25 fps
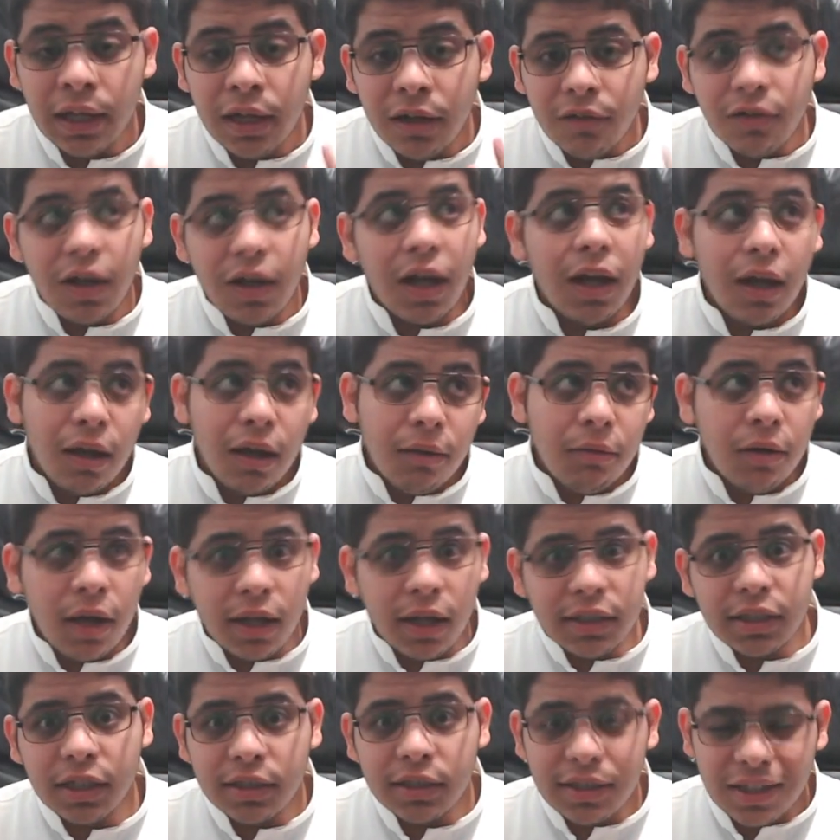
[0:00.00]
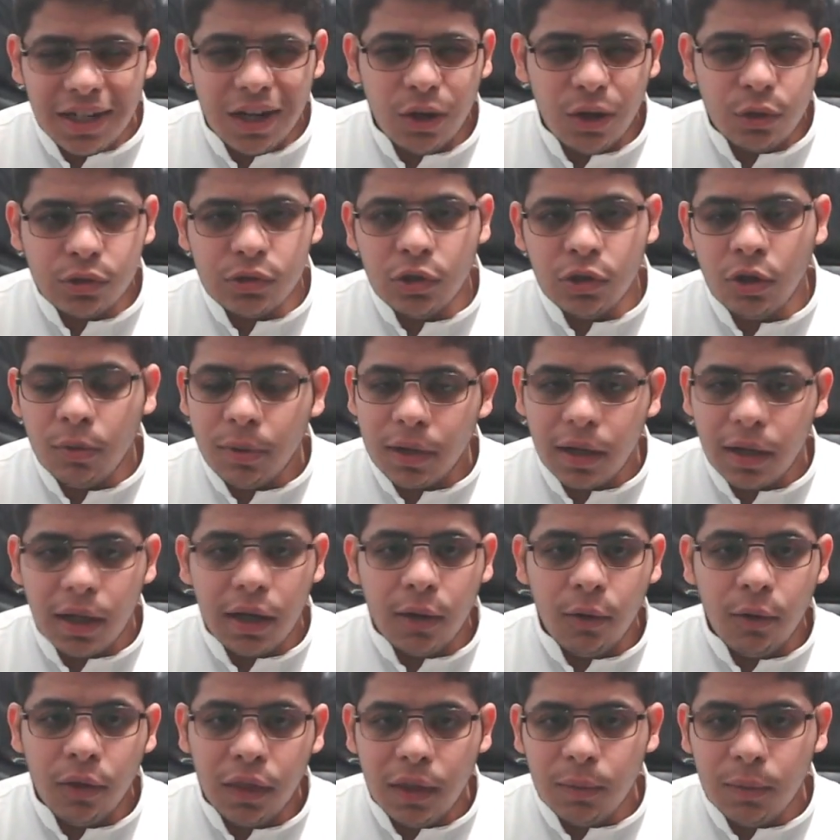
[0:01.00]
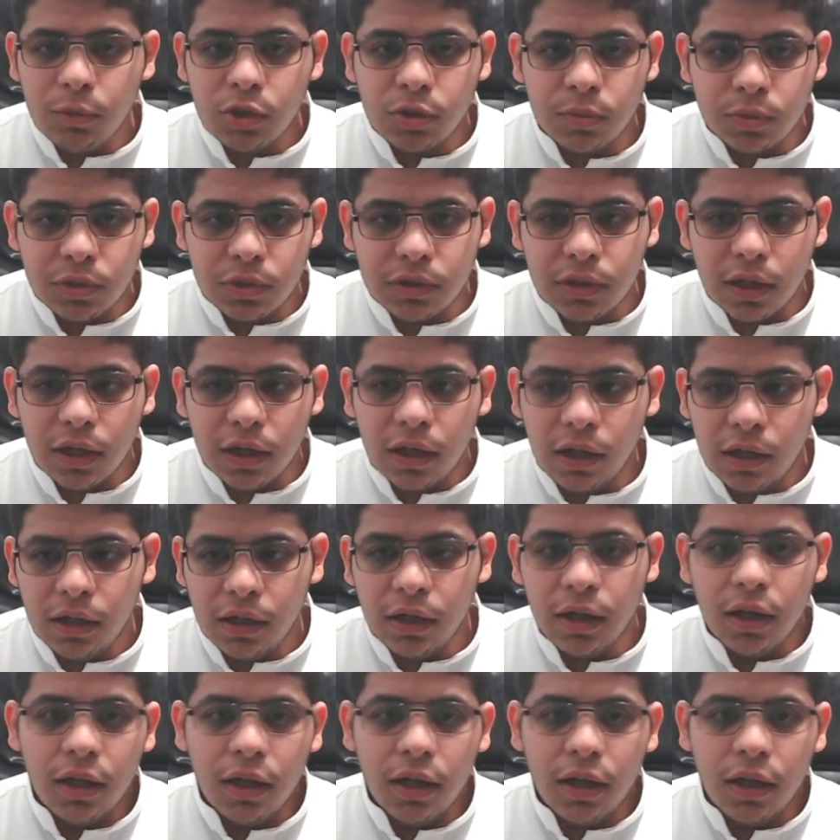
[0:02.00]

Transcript: فاعتقد الى اكتوبر انا وضعي مش مستقر